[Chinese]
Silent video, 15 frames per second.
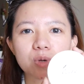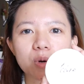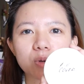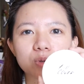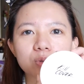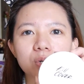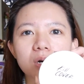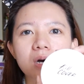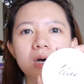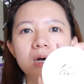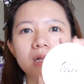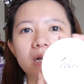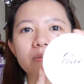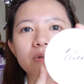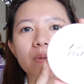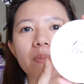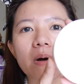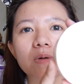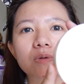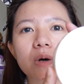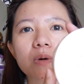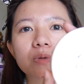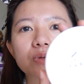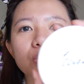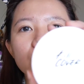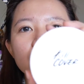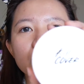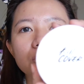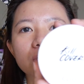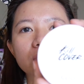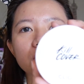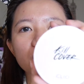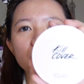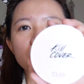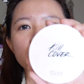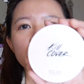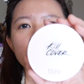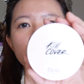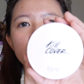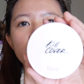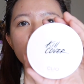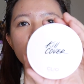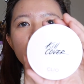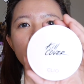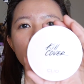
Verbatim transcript: 所以我觉得他们的包装，我觉得就是一种简约，